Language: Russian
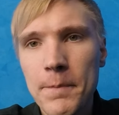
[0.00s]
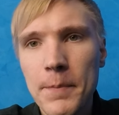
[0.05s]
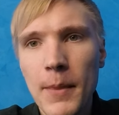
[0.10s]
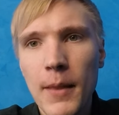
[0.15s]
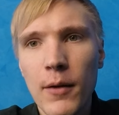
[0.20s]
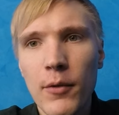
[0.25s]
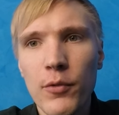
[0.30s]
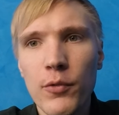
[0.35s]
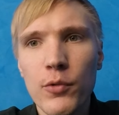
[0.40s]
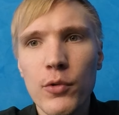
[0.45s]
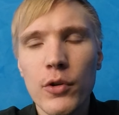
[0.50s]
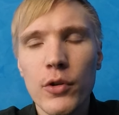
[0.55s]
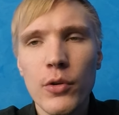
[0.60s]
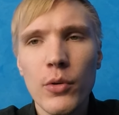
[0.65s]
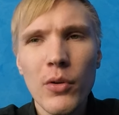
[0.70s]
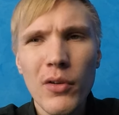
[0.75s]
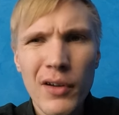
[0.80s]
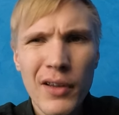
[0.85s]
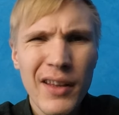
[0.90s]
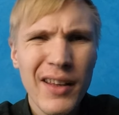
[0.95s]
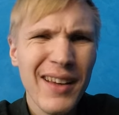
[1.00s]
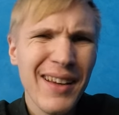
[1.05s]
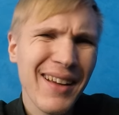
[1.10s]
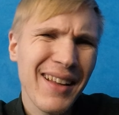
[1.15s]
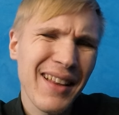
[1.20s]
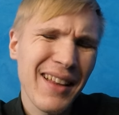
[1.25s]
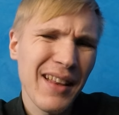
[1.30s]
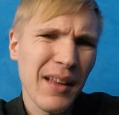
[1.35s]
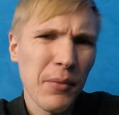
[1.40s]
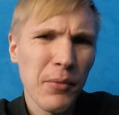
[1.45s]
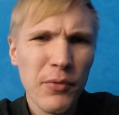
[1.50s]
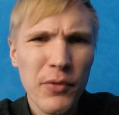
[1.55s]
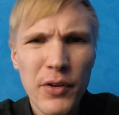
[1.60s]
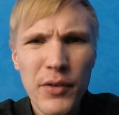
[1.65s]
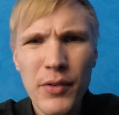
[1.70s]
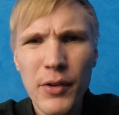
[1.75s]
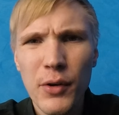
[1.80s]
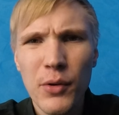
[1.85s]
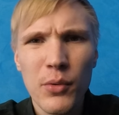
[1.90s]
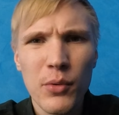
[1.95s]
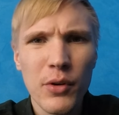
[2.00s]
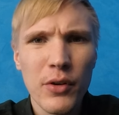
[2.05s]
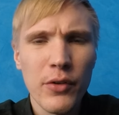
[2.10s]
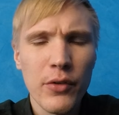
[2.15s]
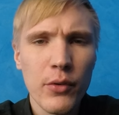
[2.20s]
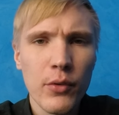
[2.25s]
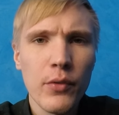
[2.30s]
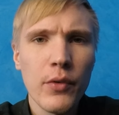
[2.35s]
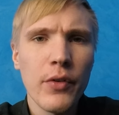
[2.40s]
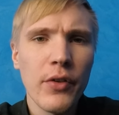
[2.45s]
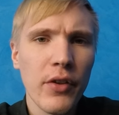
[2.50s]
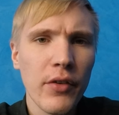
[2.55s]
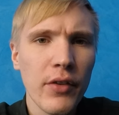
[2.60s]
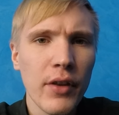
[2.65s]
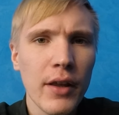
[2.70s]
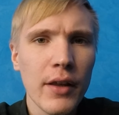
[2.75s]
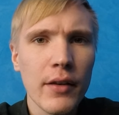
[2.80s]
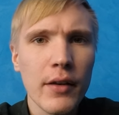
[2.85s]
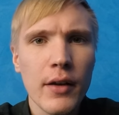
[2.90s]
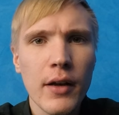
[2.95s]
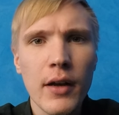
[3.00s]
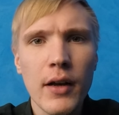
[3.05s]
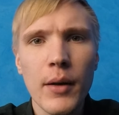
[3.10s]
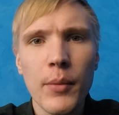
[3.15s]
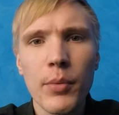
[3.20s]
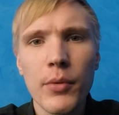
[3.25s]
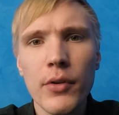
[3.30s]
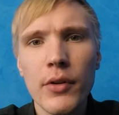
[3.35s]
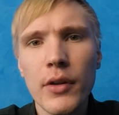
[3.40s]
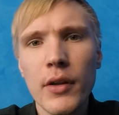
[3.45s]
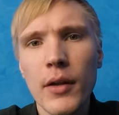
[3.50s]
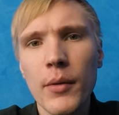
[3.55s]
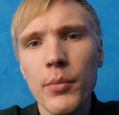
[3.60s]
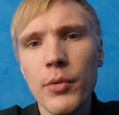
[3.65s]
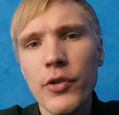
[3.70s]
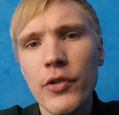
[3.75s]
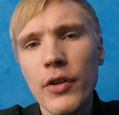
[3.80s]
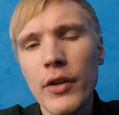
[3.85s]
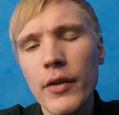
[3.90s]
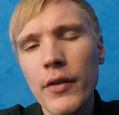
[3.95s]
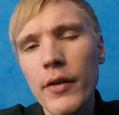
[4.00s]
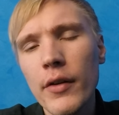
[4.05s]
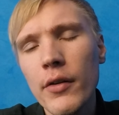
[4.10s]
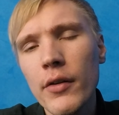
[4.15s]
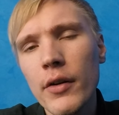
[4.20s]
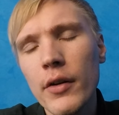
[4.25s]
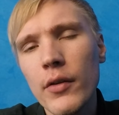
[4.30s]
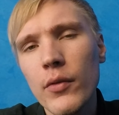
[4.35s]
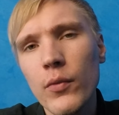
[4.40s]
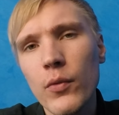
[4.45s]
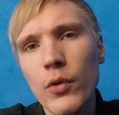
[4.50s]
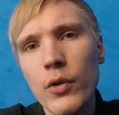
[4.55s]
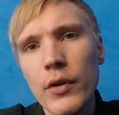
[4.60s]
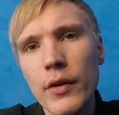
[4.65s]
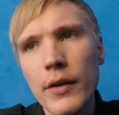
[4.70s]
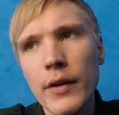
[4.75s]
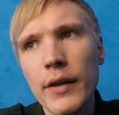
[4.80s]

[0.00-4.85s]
Вот. Но они как-то там вывернулись. Ну, вы все знаете, как Apple это обычно делает. Вот.